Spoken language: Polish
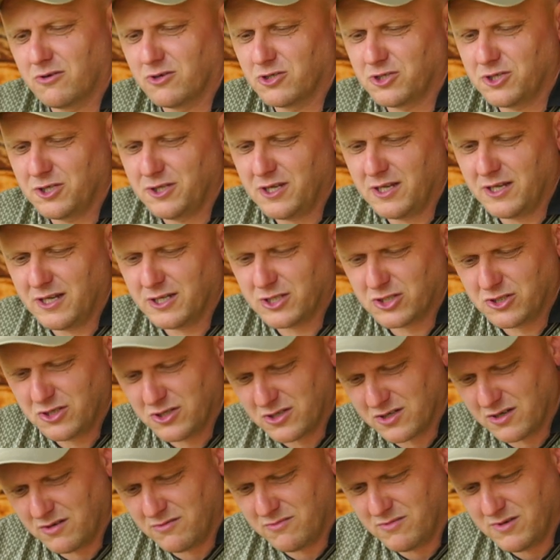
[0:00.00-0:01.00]
roślinę
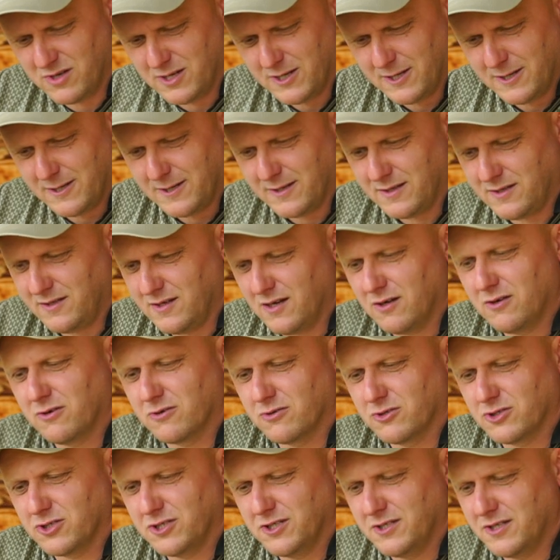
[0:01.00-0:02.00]
leczniczą i jako
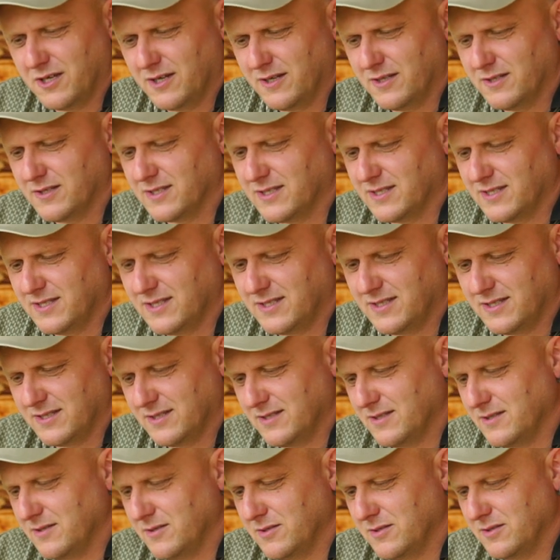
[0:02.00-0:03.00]
roślinę
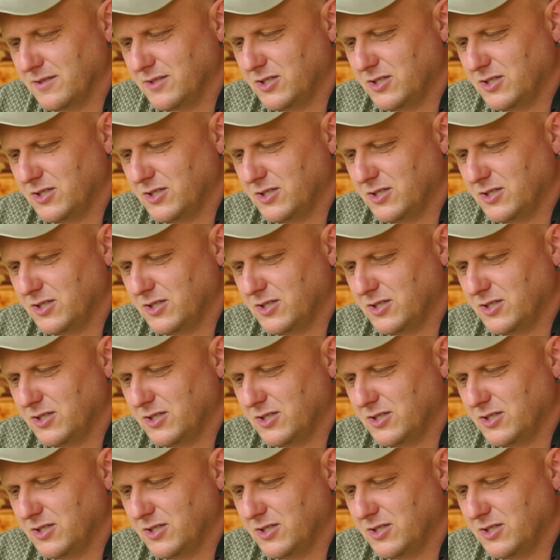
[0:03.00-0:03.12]
z y,